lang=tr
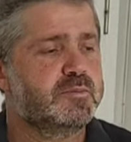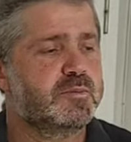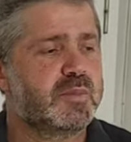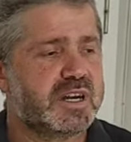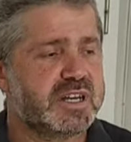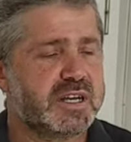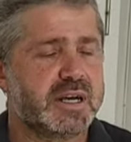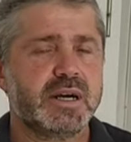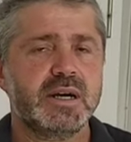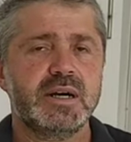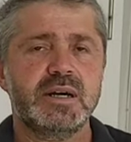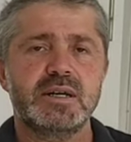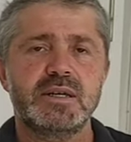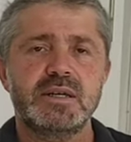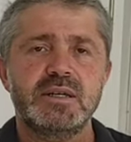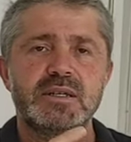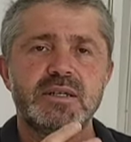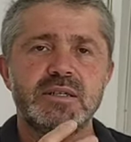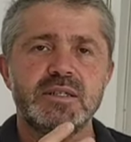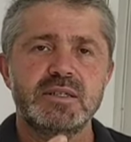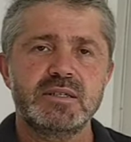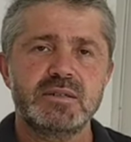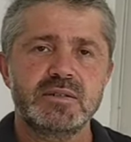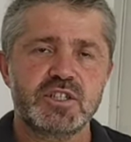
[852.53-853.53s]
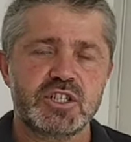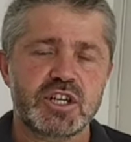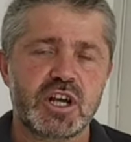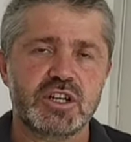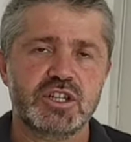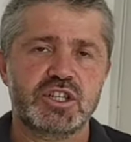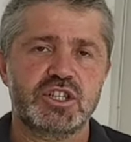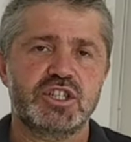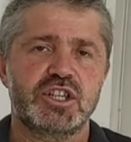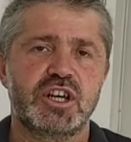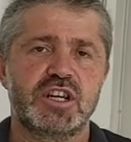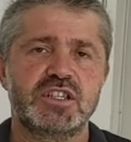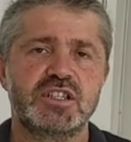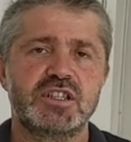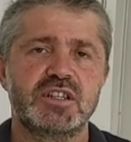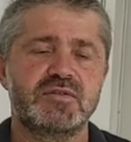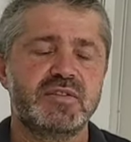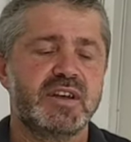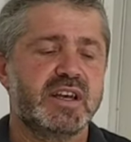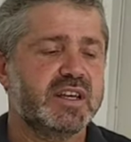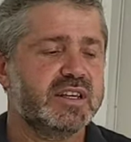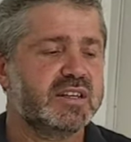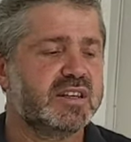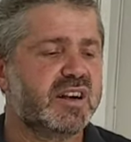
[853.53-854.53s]
maya
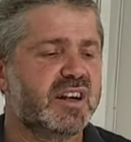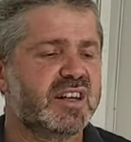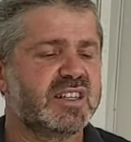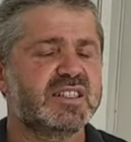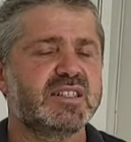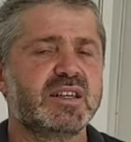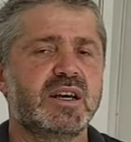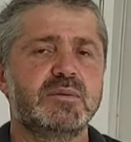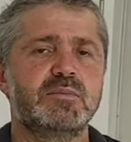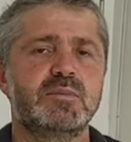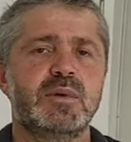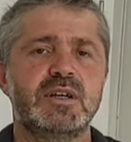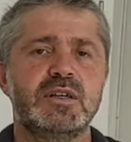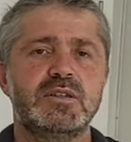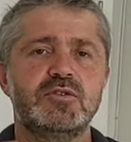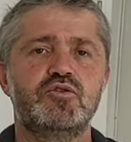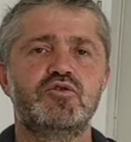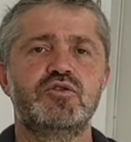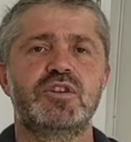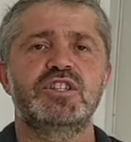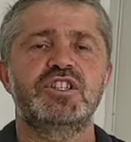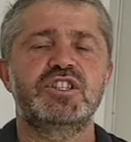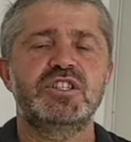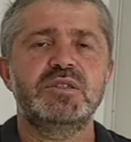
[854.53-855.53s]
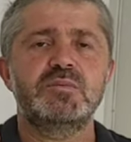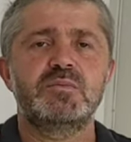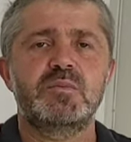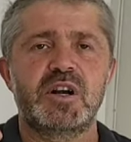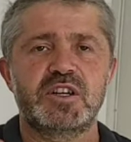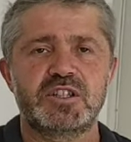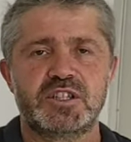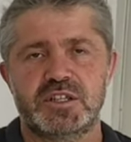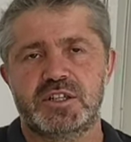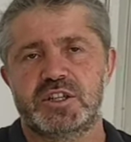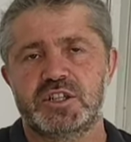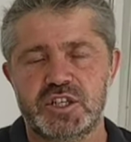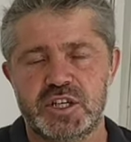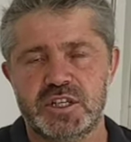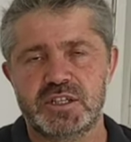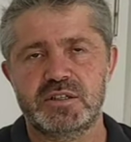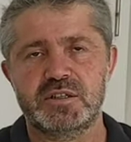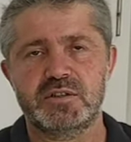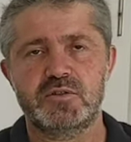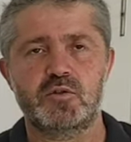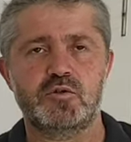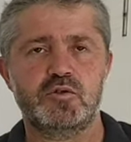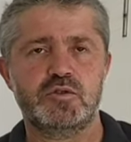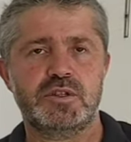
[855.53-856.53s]
çalışacaktır ve gazlanma sürecini
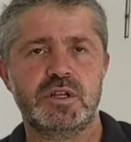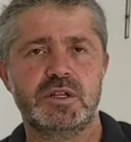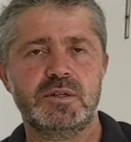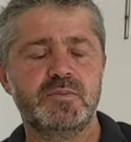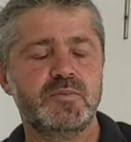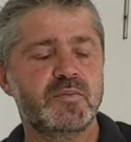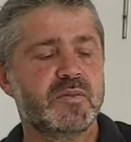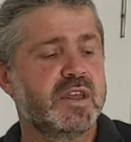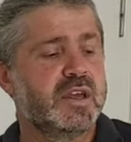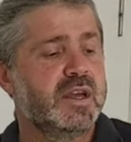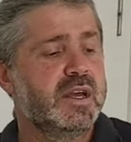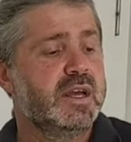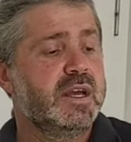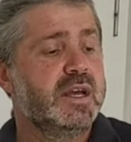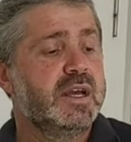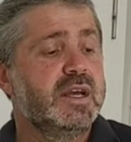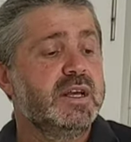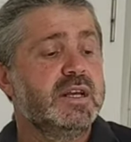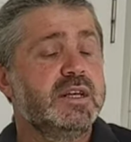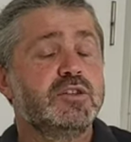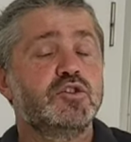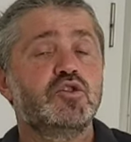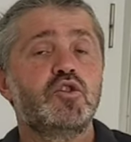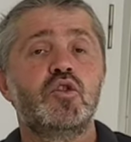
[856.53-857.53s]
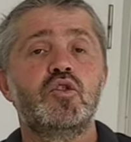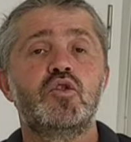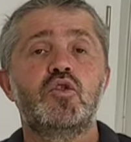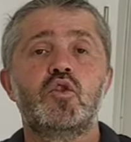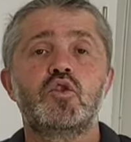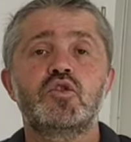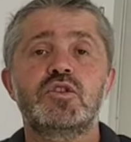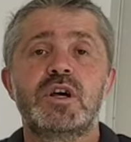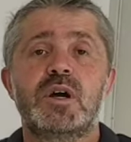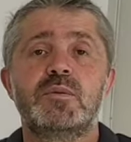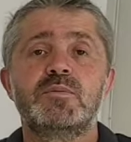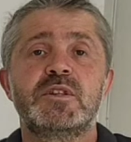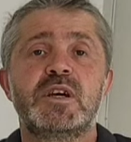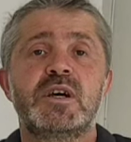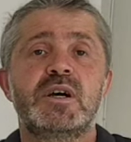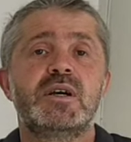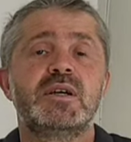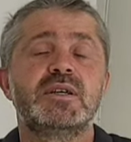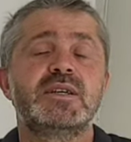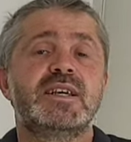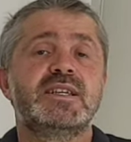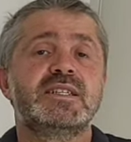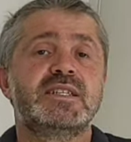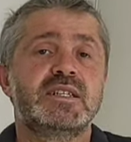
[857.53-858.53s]
başlatacaktır dostlarım. Soğuk
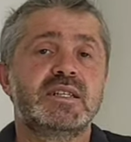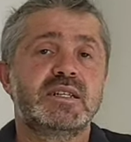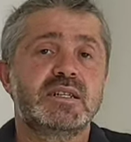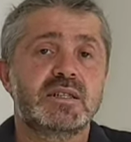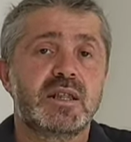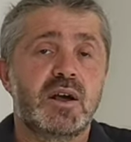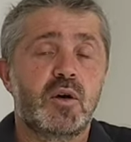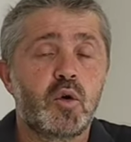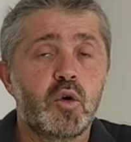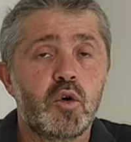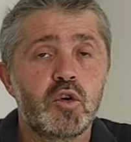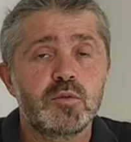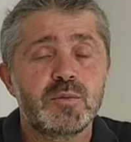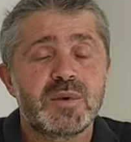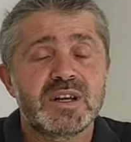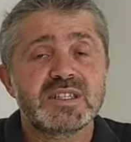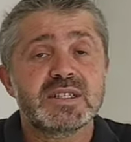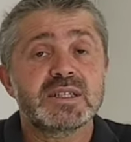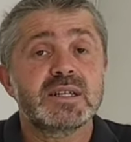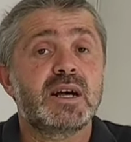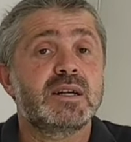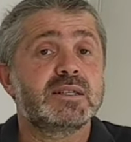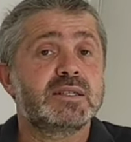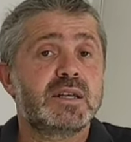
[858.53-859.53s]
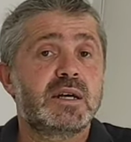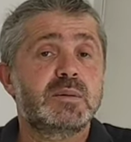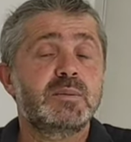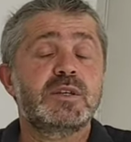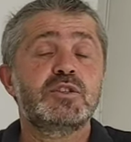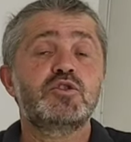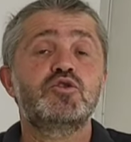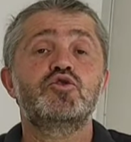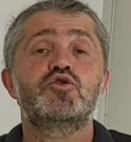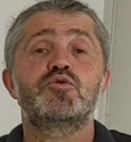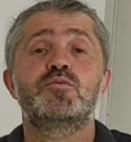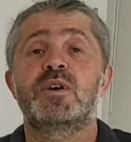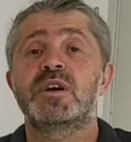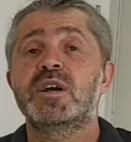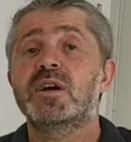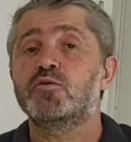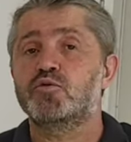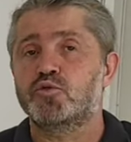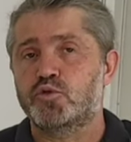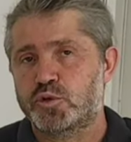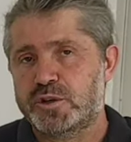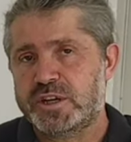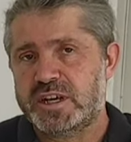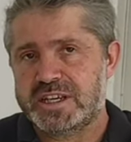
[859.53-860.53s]
ortamda kesinlikle olmaz gazlanmaz çünkü maya
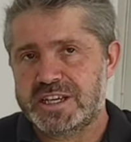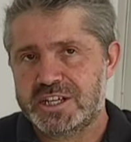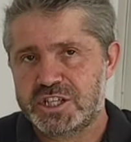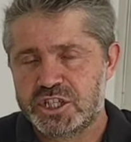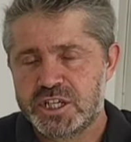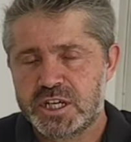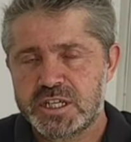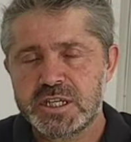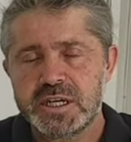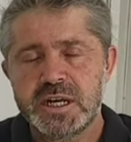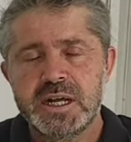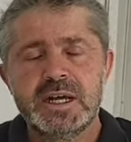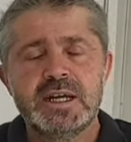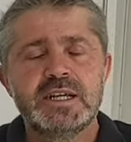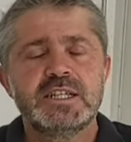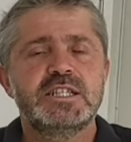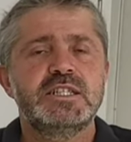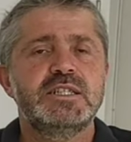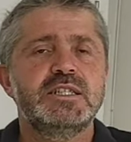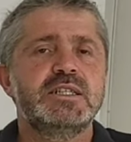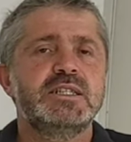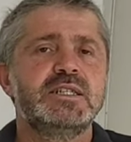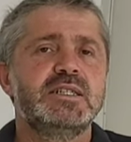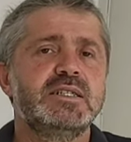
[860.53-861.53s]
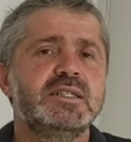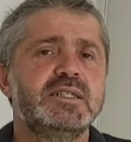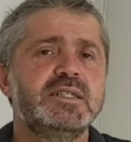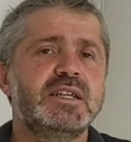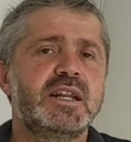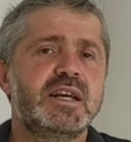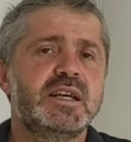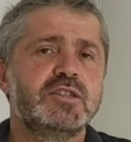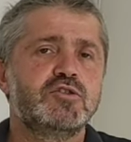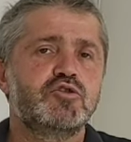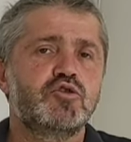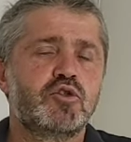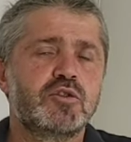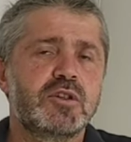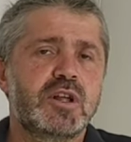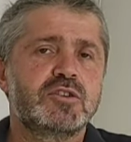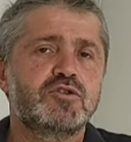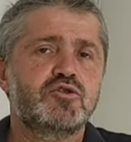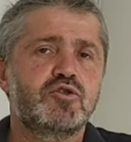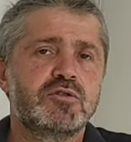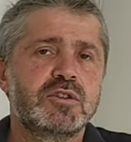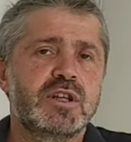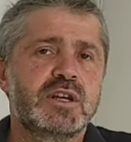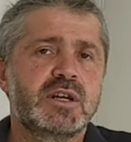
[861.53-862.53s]
uykuya geçer. Şimdi yine
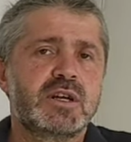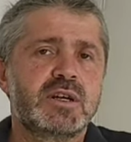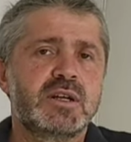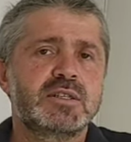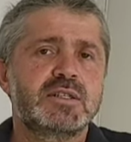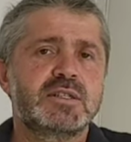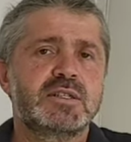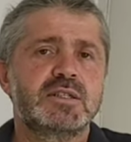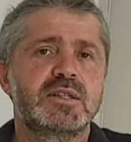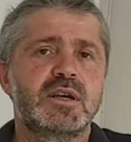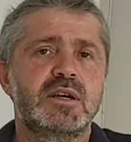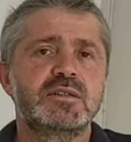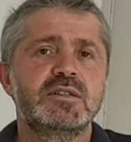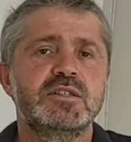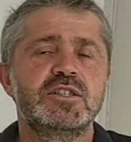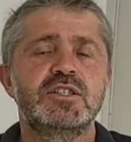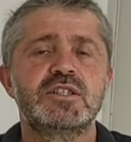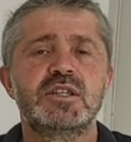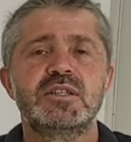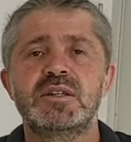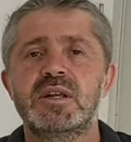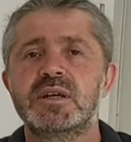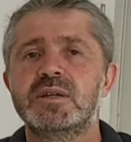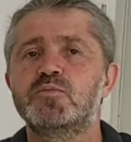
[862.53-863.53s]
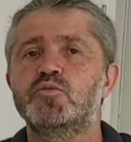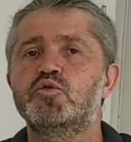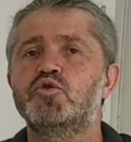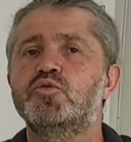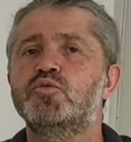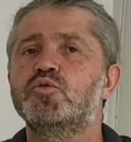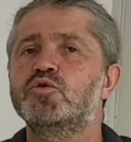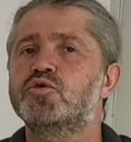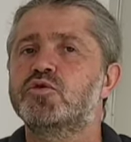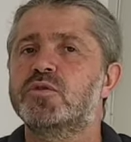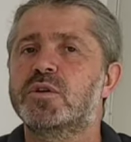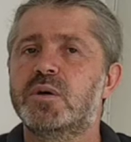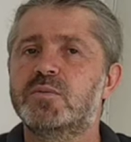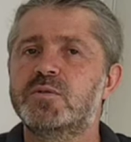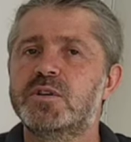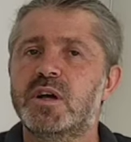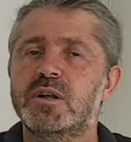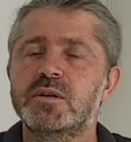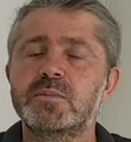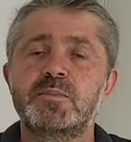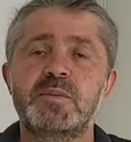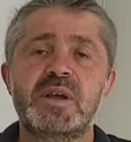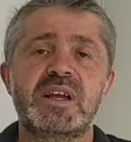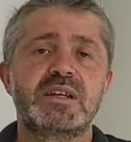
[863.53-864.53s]
sorulan sorular arasındaydı. İşte direkt bunu buzdolabına
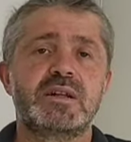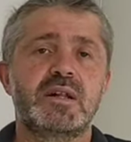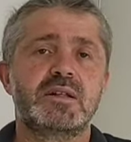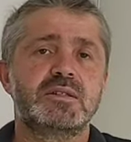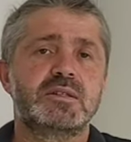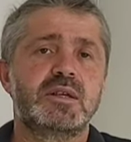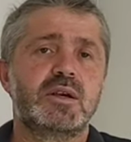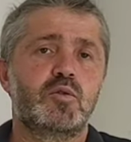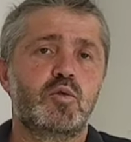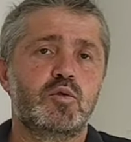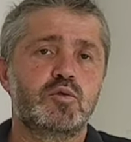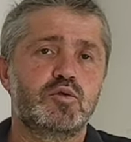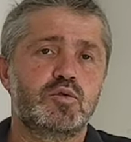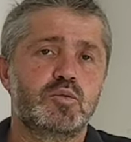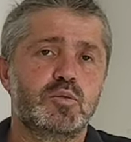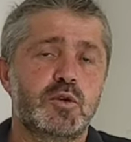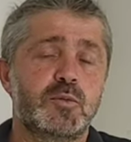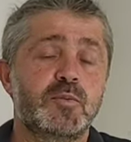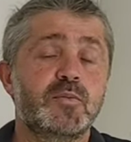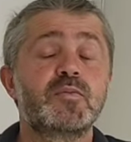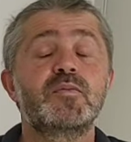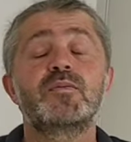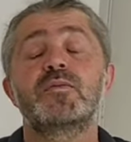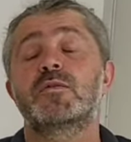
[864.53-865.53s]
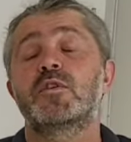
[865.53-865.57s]
alıp bekletsek olur mu?